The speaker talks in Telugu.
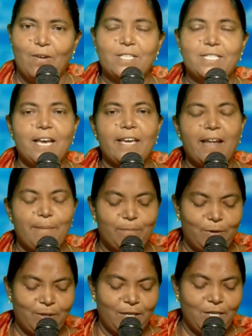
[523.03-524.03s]
ఒకసారి ఆ
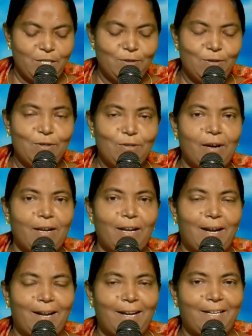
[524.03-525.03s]
బుట్టను చూడు
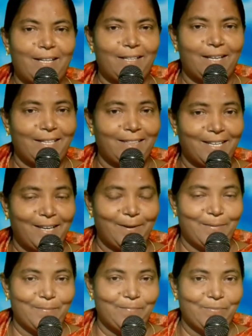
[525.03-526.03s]
అన్నాడంట
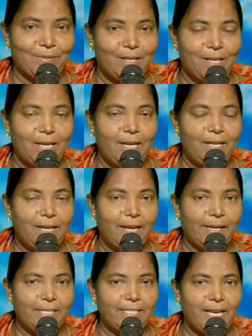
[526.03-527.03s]
తాతగారు
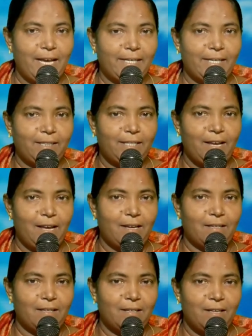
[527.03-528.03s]
వింటున్నారా జాగ్రత్తగా
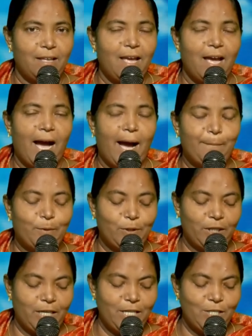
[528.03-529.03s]
ఆ
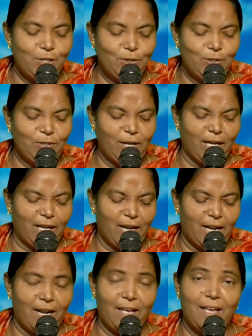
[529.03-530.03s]
బుట్టను చూడు
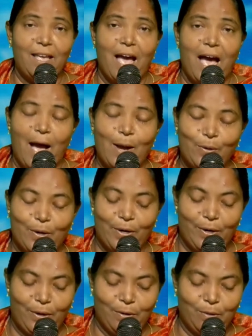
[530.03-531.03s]
అనగానే ఆ
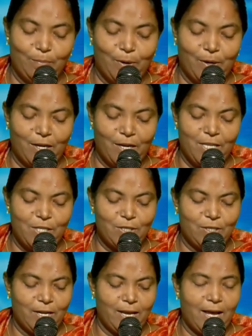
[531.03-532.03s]
కుర్రాడు బుట్టను
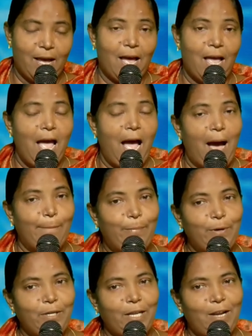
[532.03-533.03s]
చూడగా ఆ
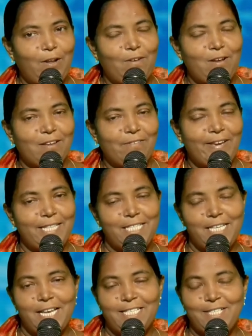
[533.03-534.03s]
బుట్టలో ఒక
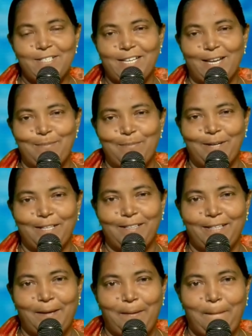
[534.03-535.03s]
వ్యత్యాసం
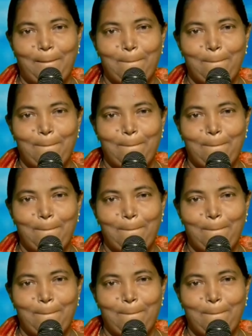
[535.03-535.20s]
కనపడింది